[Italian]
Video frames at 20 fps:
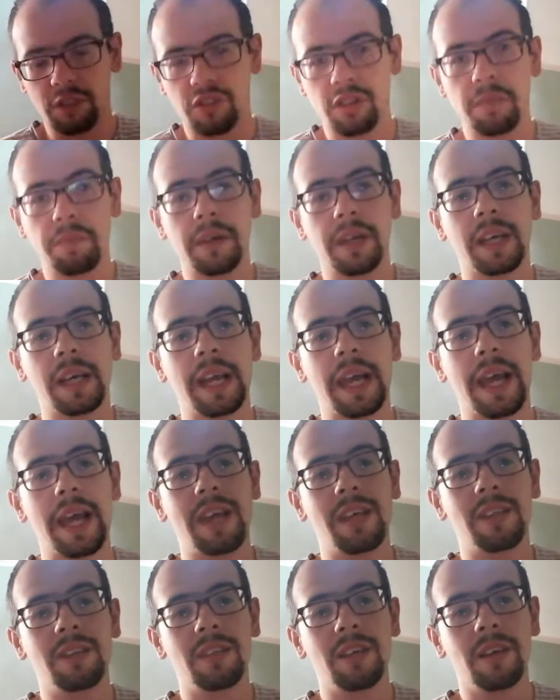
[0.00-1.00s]
GB
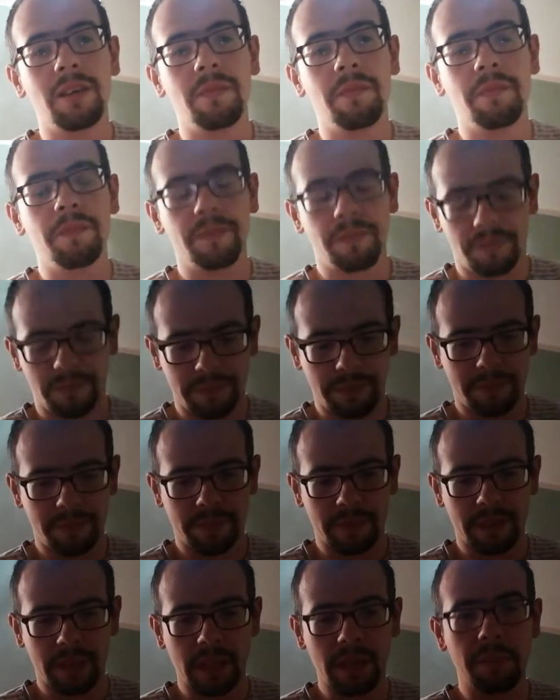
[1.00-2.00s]
Grade,
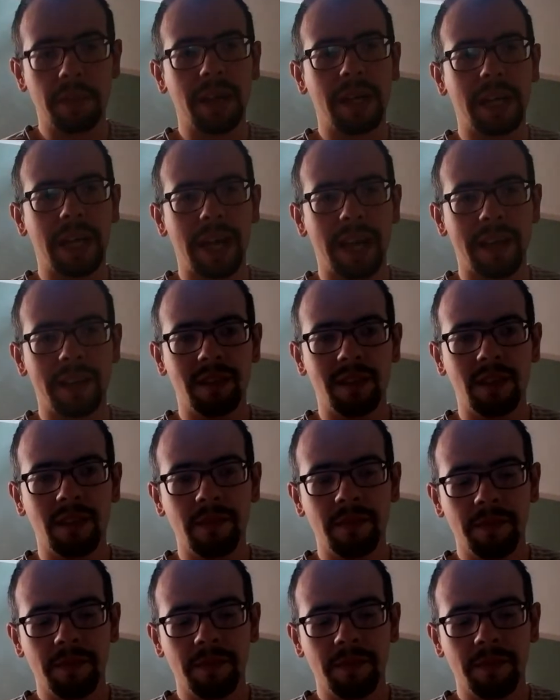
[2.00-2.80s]
GB Grade